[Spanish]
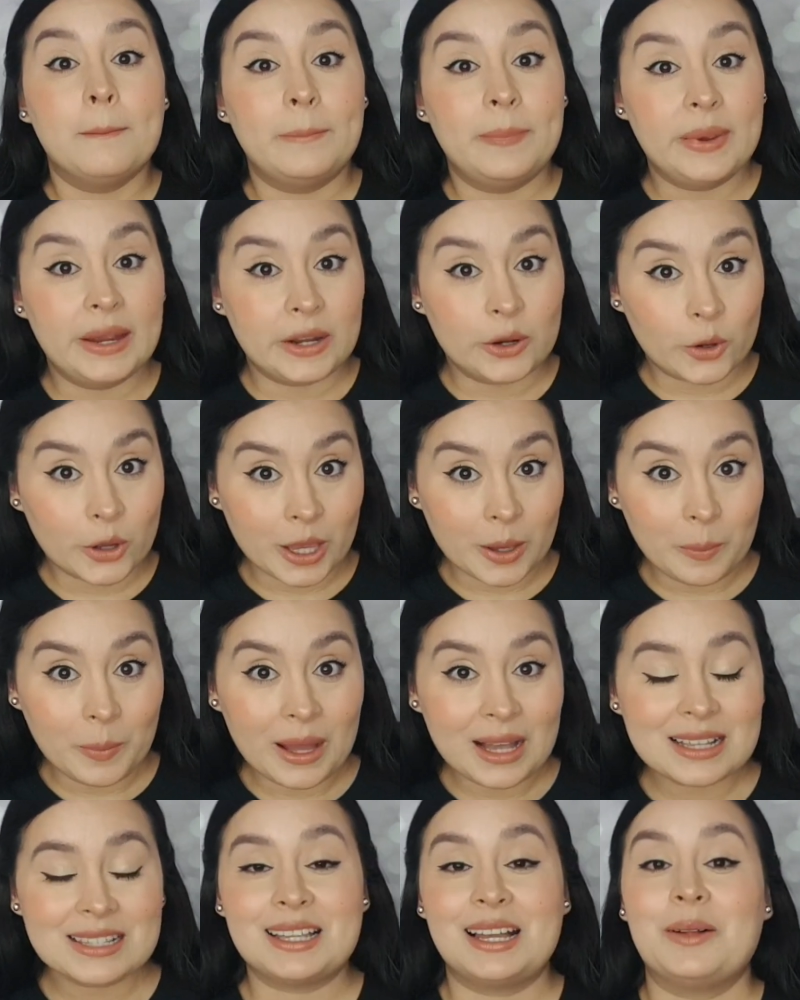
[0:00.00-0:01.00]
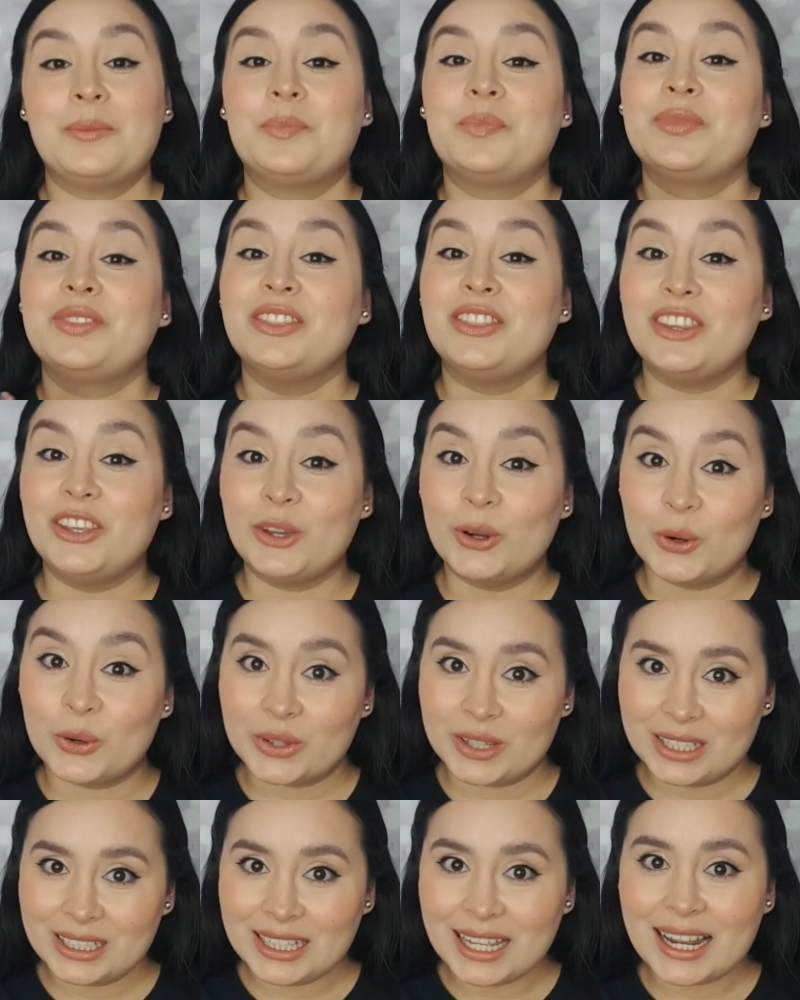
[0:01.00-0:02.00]
Pero ¿qué pasa? The
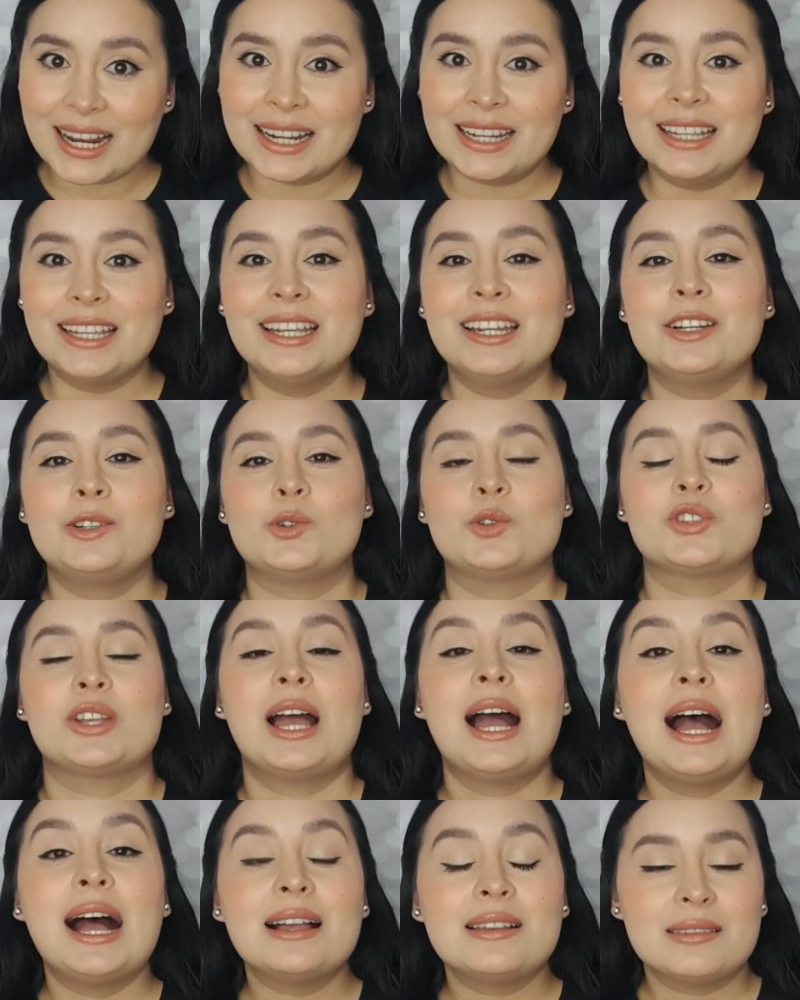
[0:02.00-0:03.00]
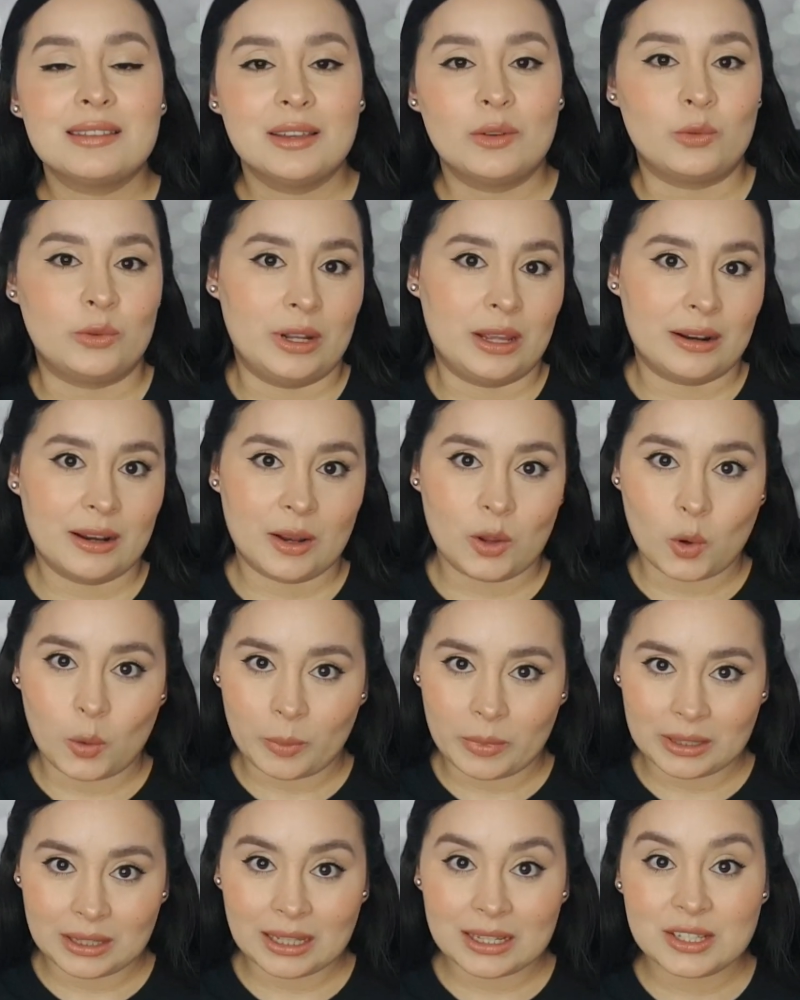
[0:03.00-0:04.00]
Ordinary nos hace una
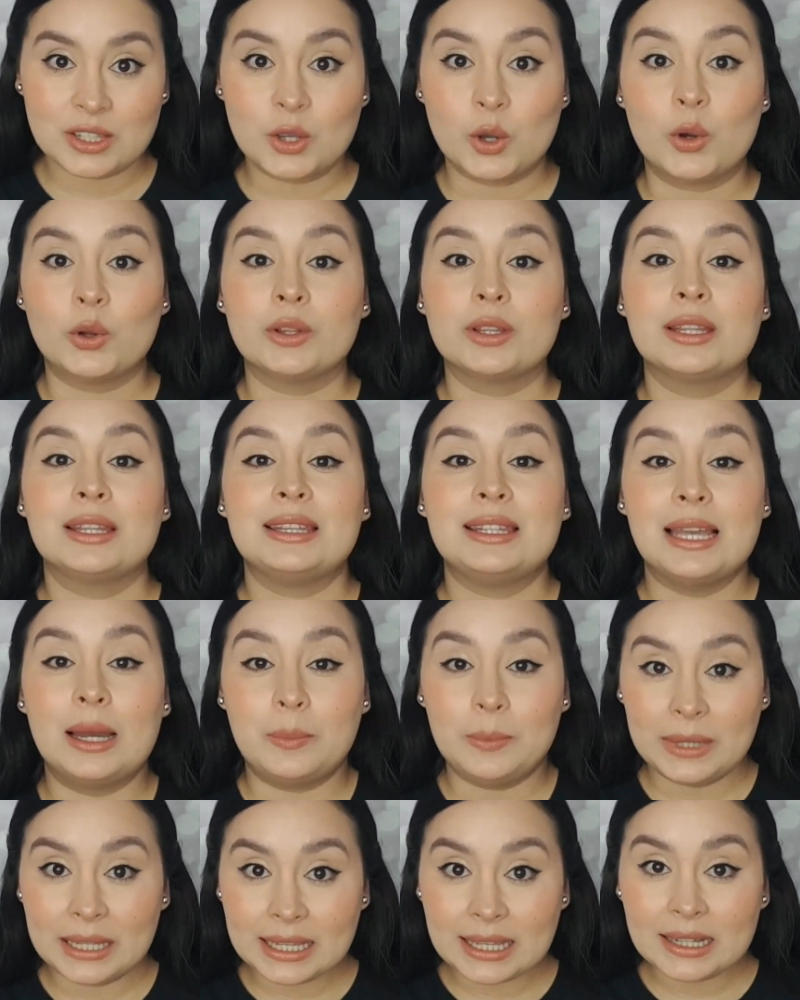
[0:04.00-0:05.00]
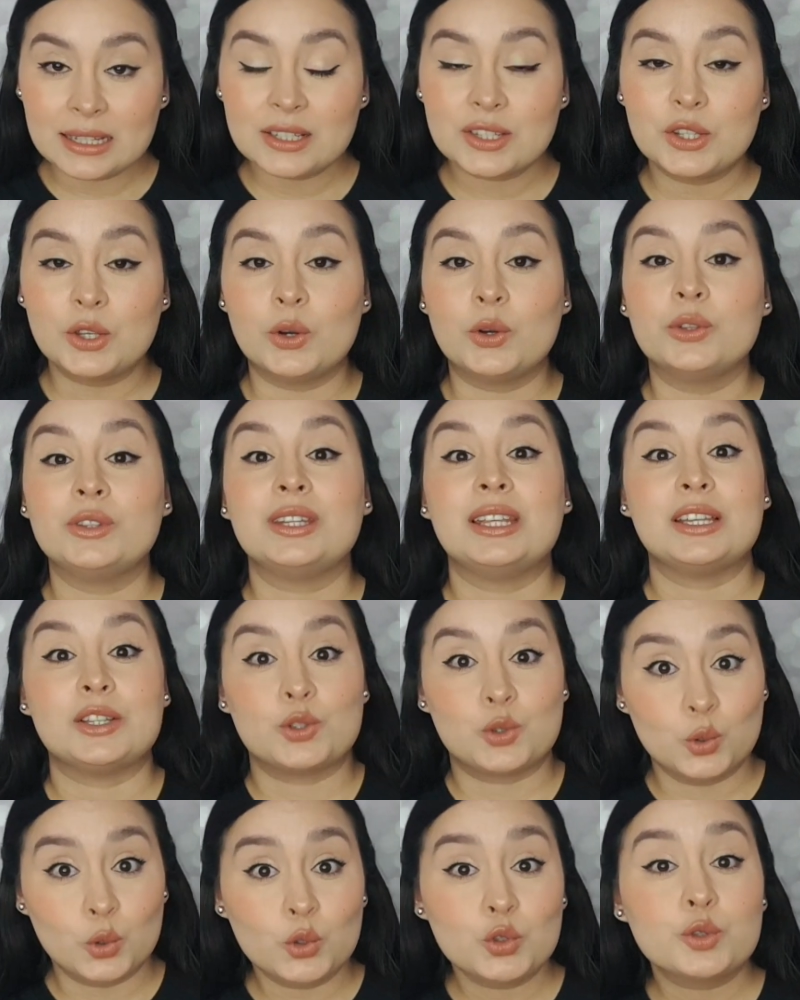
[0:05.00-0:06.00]
recomendación de aplicación de
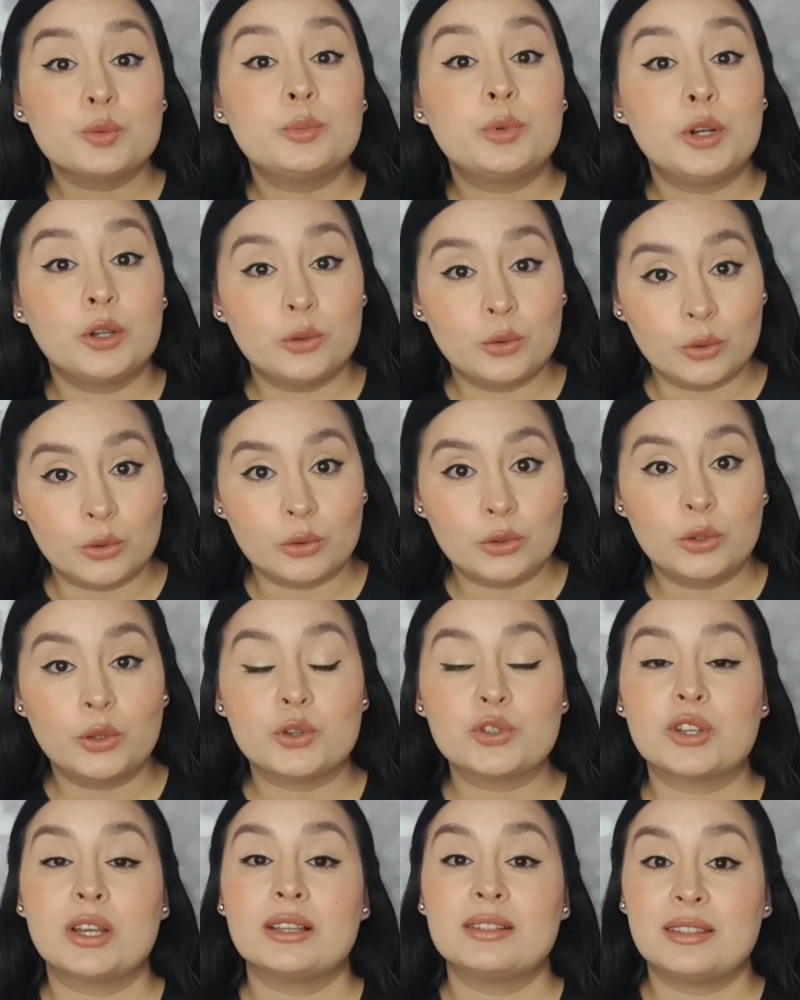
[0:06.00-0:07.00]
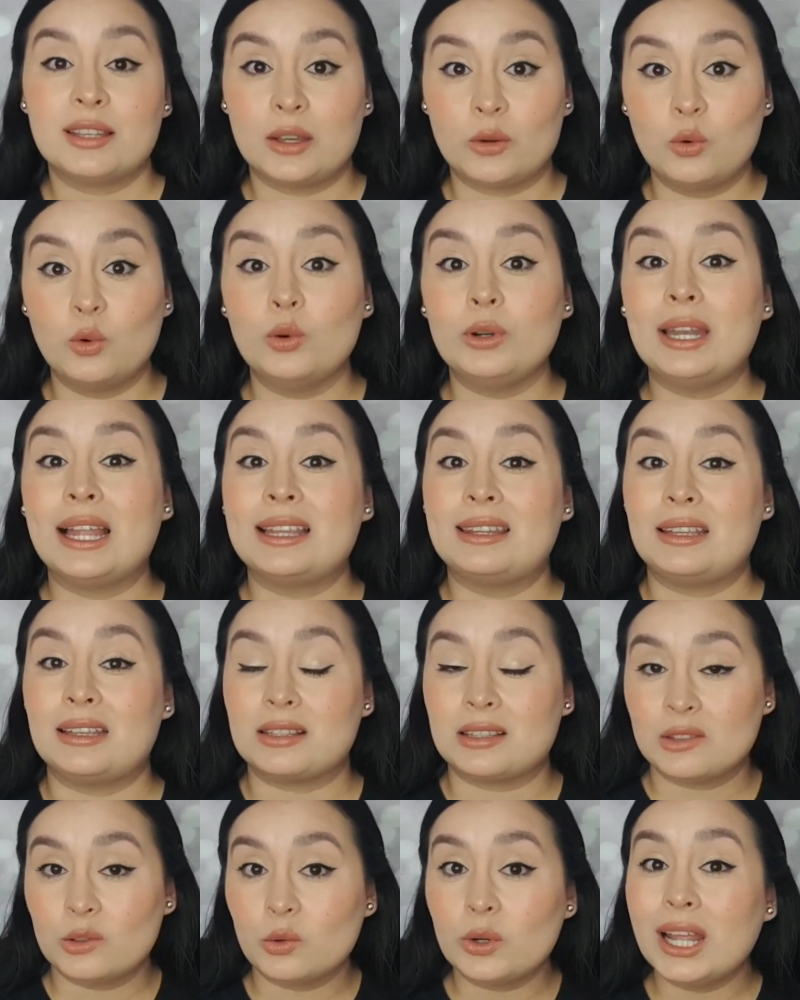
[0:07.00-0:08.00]
sus productos según la
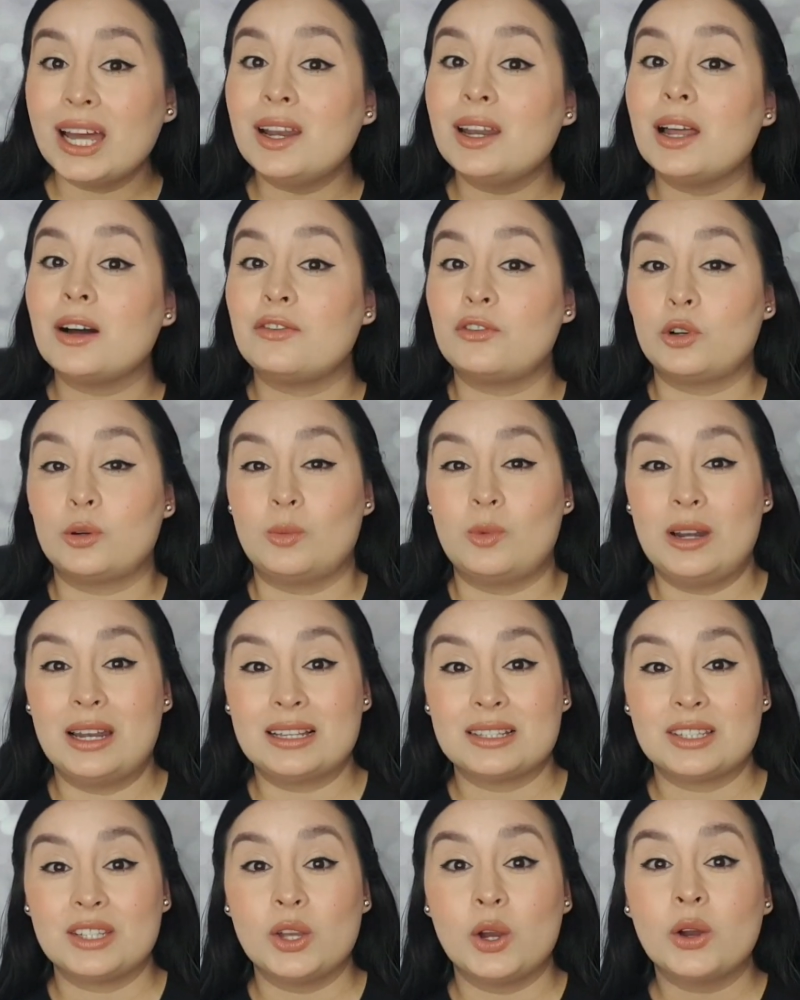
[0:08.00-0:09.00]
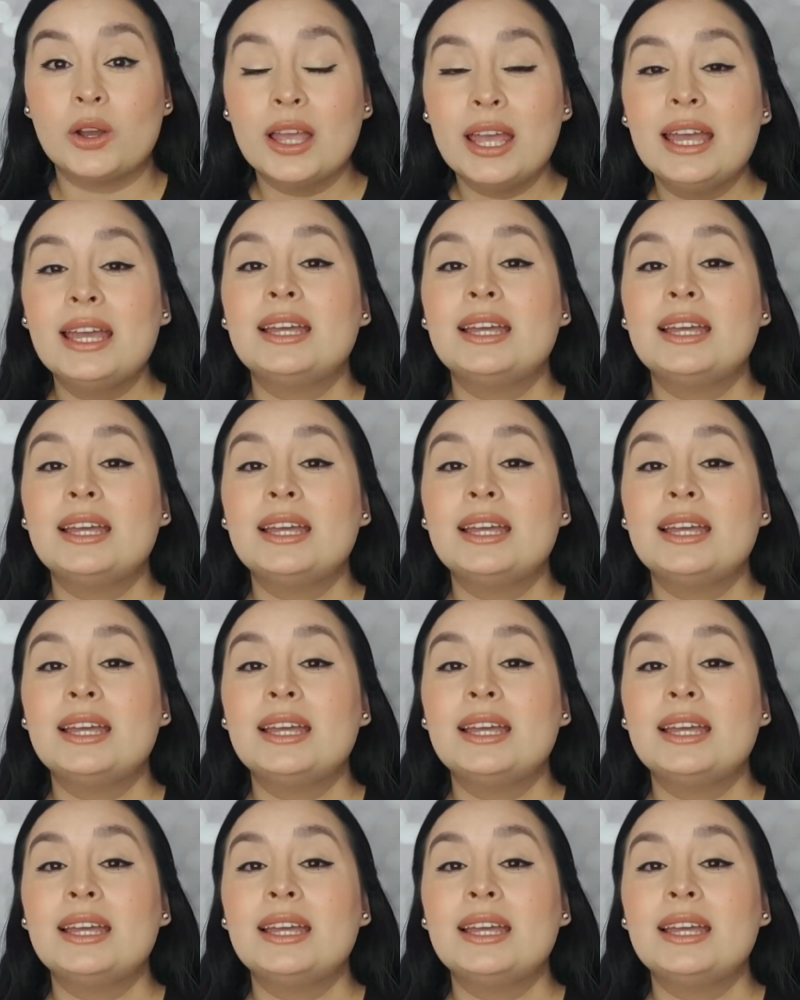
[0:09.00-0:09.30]
textura la formulación